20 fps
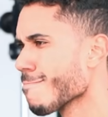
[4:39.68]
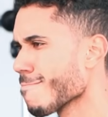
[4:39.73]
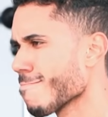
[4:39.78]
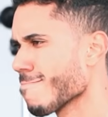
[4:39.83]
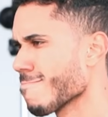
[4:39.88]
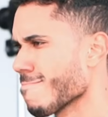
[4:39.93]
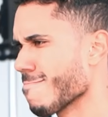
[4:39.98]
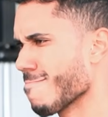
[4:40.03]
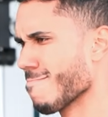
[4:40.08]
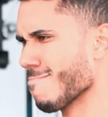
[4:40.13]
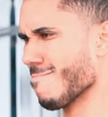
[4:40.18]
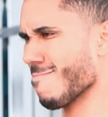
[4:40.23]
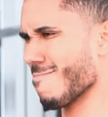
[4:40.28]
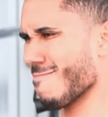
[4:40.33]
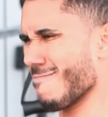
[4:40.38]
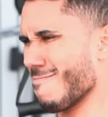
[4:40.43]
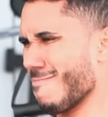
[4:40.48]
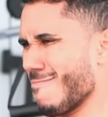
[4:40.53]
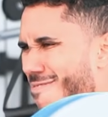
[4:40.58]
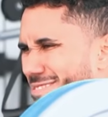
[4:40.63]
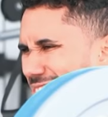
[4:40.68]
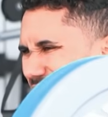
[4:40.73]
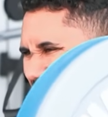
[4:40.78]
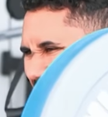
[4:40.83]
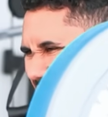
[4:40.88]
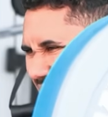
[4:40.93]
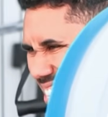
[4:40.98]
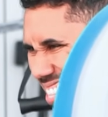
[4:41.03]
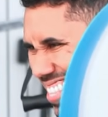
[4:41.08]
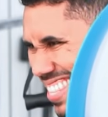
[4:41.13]
cuesta, llegas con mucha
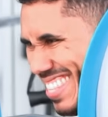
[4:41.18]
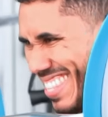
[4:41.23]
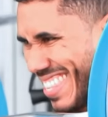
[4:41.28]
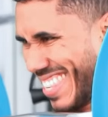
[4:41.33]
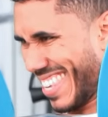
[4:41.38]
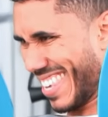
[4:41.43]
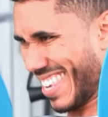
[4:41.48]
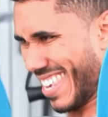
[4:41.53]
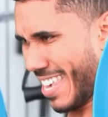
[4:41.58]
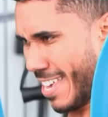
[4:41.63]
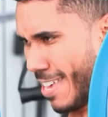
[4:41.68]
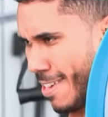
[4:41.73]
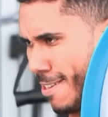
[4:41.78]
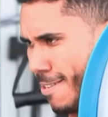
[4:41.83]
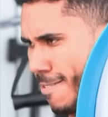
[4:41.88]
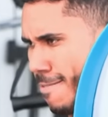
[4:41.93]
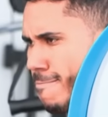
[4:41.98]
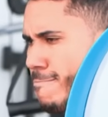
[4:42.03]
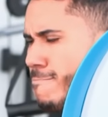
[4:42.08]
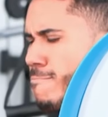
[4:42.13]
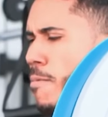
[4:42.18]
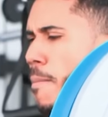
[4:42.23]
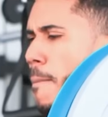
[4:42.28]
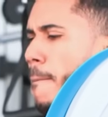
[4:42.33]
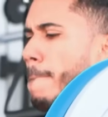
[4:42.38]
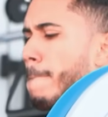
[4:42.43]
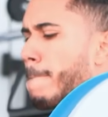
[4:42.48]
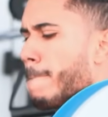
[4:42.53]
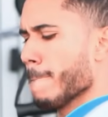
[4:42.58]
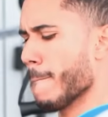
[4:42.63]
resistencia y como que cuesta.
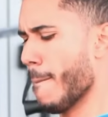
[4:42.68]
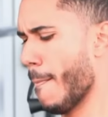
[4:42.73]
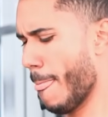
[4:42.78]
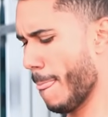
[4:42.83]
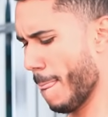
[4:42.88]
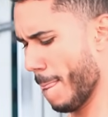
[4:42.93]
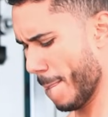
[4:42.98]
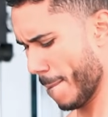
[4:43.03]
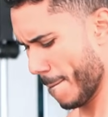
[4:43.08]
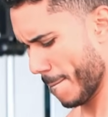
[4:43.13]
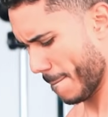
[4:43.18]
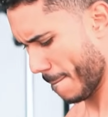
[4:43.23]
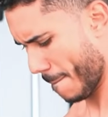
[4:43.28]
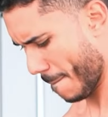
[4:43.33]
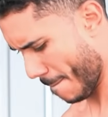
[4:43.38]
Esa es la